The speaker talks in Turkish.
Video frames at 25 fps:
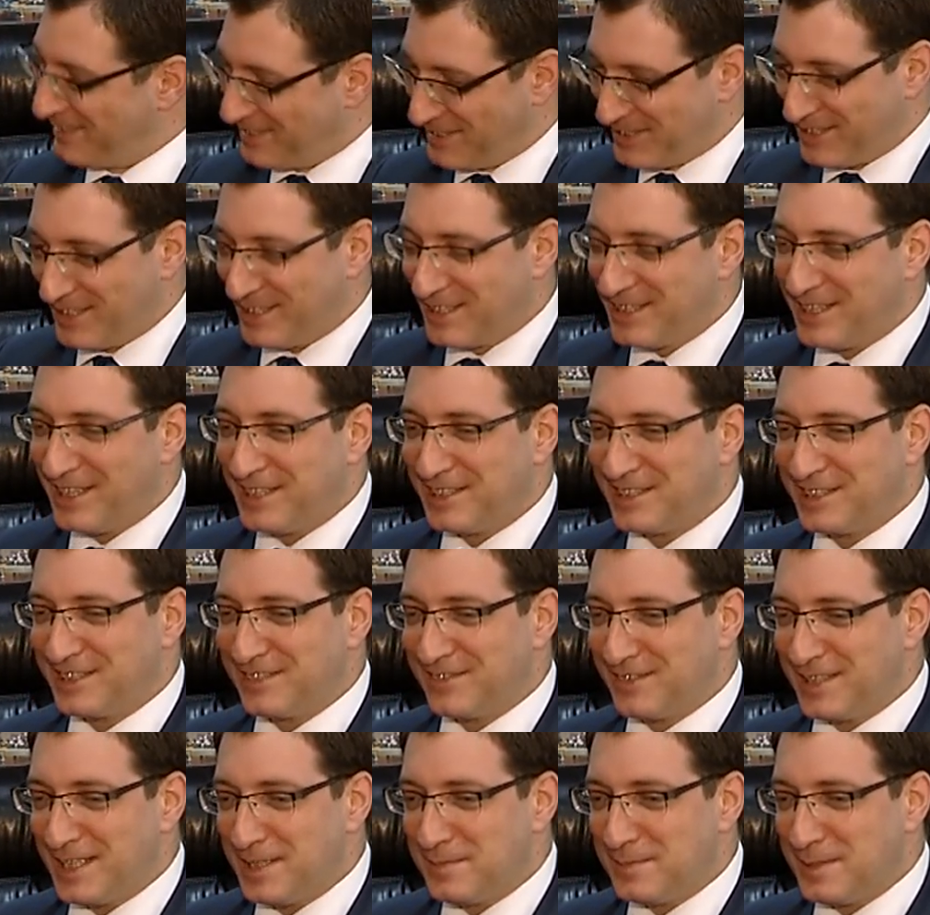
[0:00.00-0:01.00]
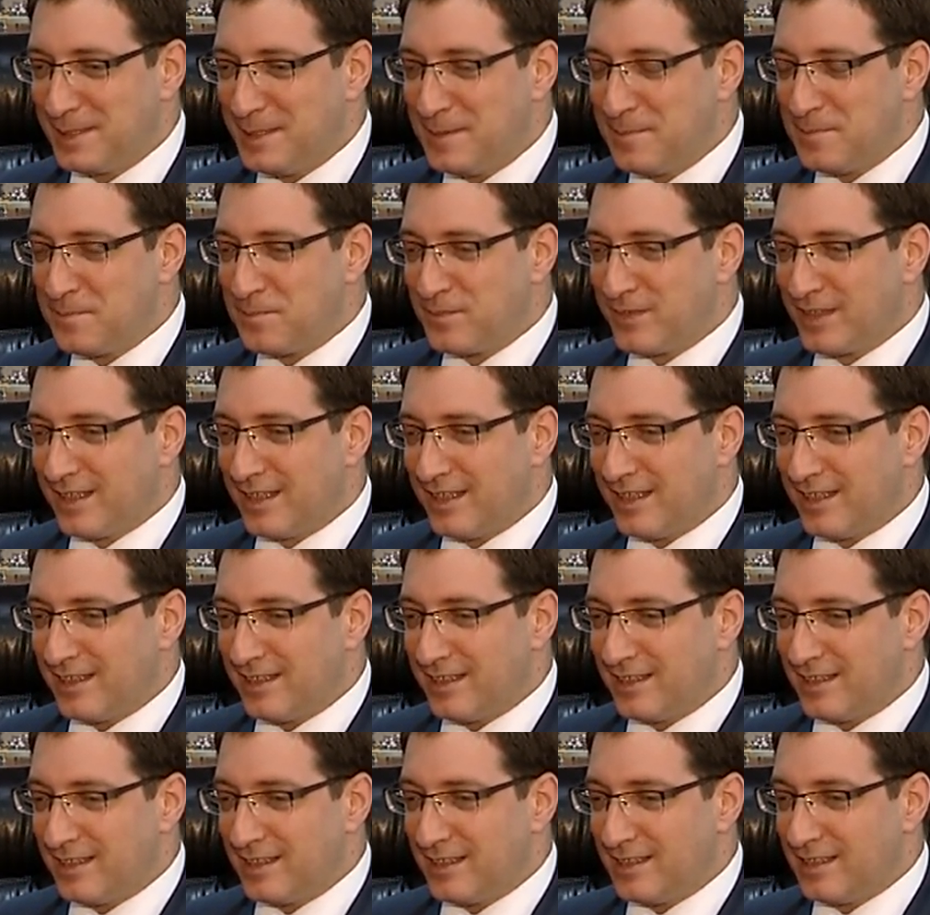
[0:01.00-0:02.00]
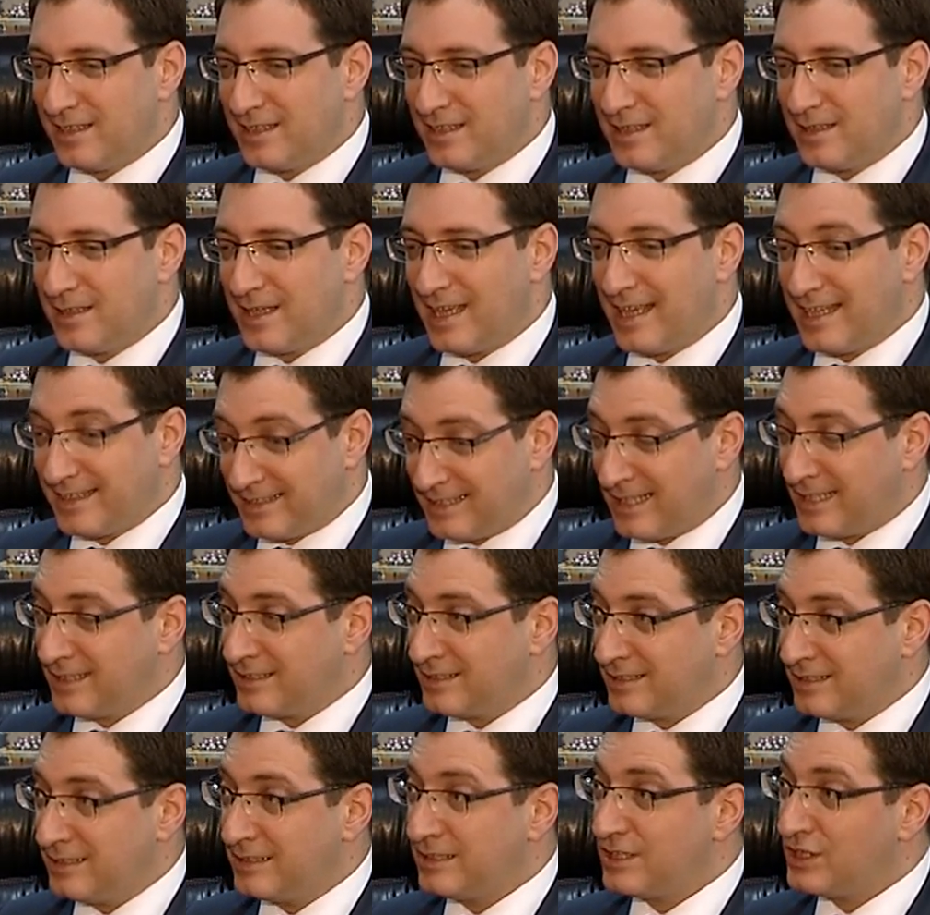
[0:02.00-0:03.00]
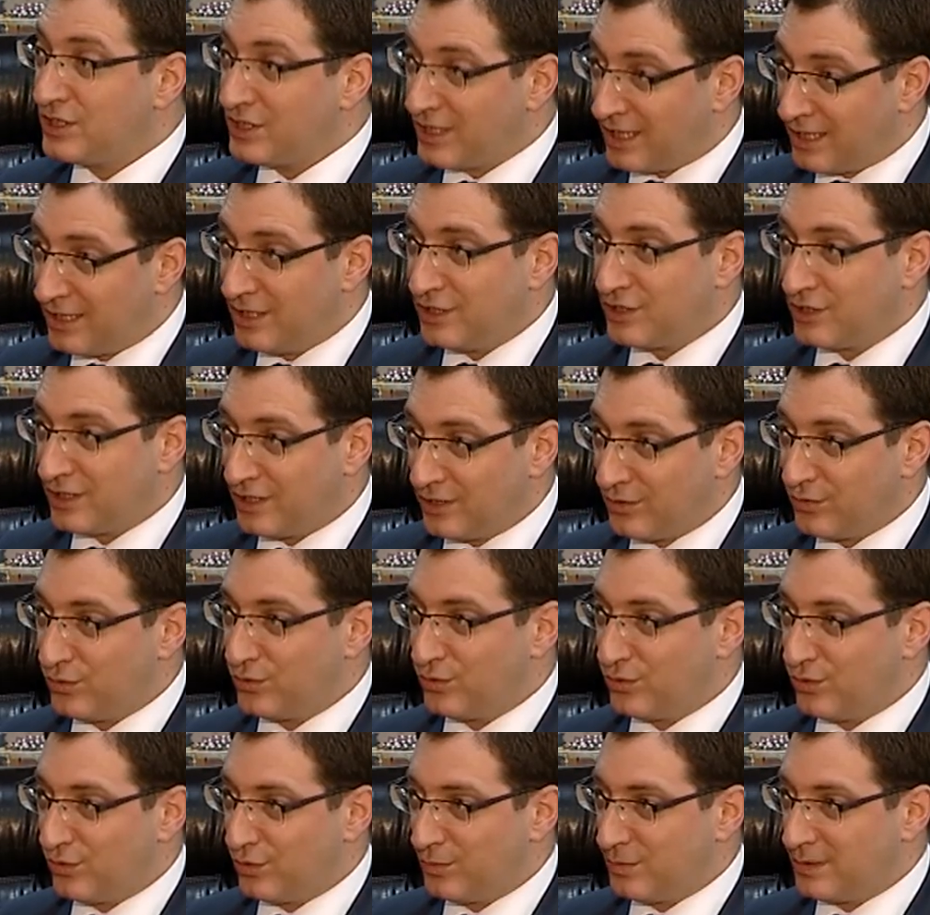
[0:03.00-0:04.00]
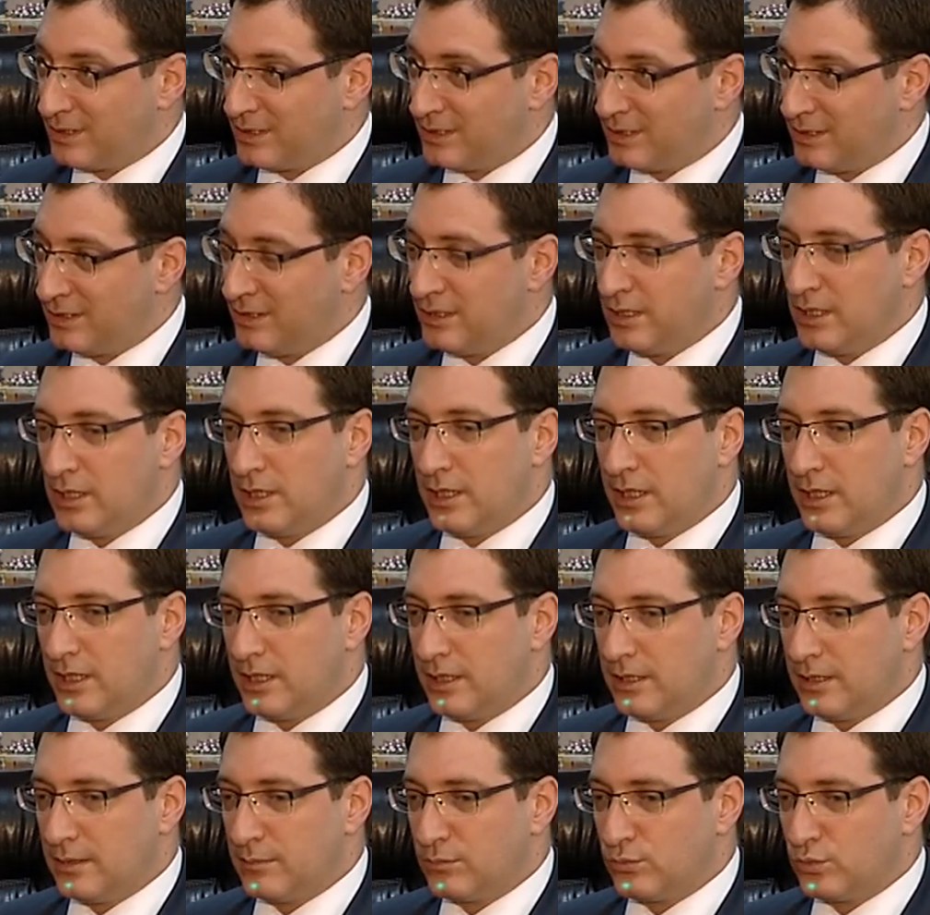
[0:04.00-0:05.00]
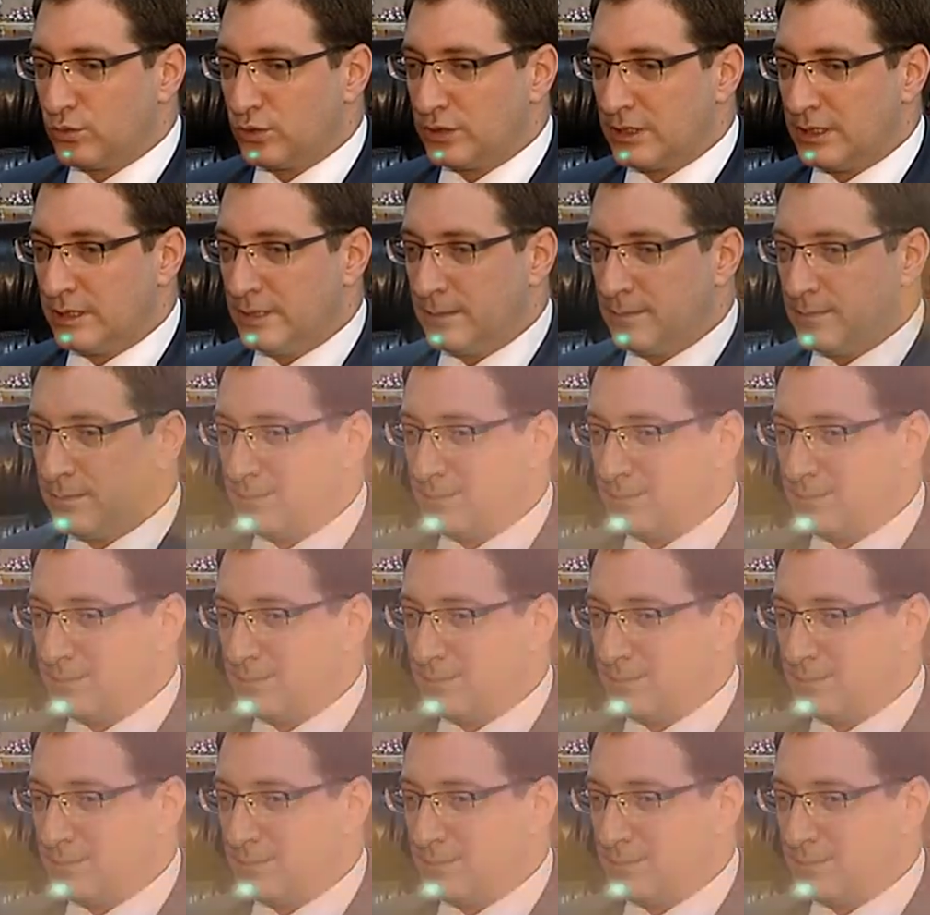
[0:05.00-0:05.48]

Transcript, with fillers: dizilerin de etkisi var ama e, esası ticari ilişkilerin güçlü olması. Hı hı. E, burada